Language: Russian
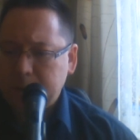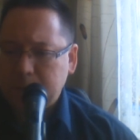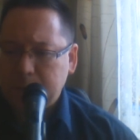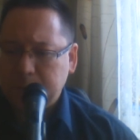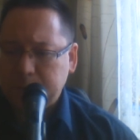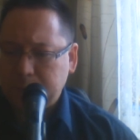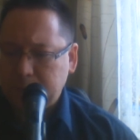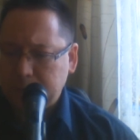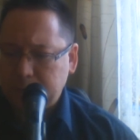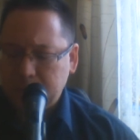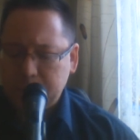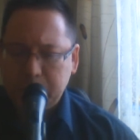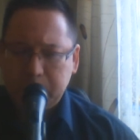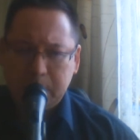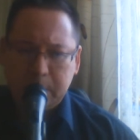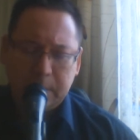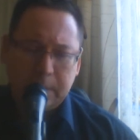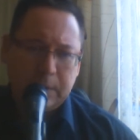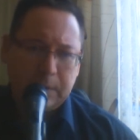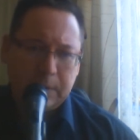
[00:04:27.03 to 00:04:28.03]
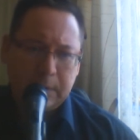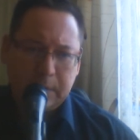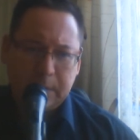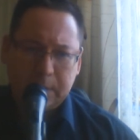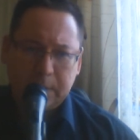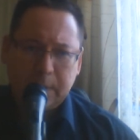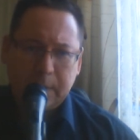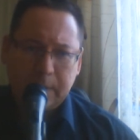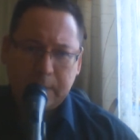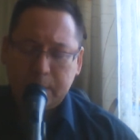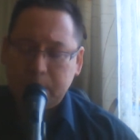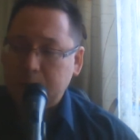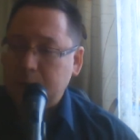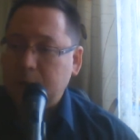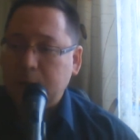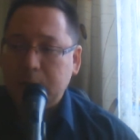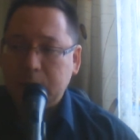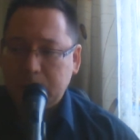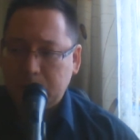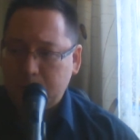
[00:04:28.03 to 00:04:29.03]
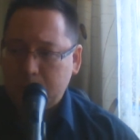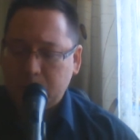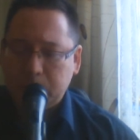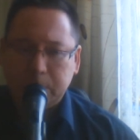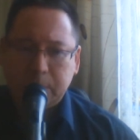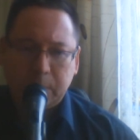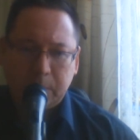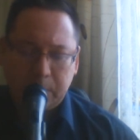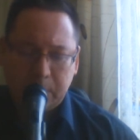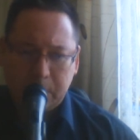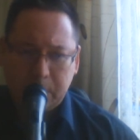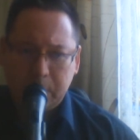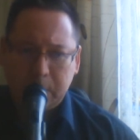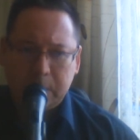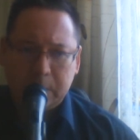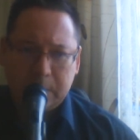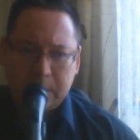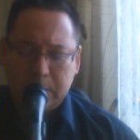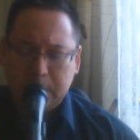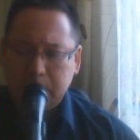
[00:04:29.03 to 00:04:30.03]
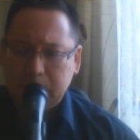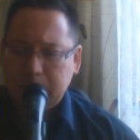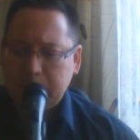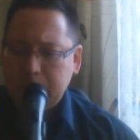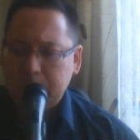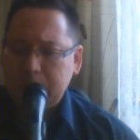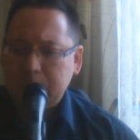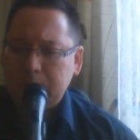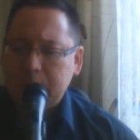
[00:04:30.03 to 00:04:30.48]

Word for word: Нам кто-то очень сильно не нравится. Или, наоборот, кто-то очень сильно нравится.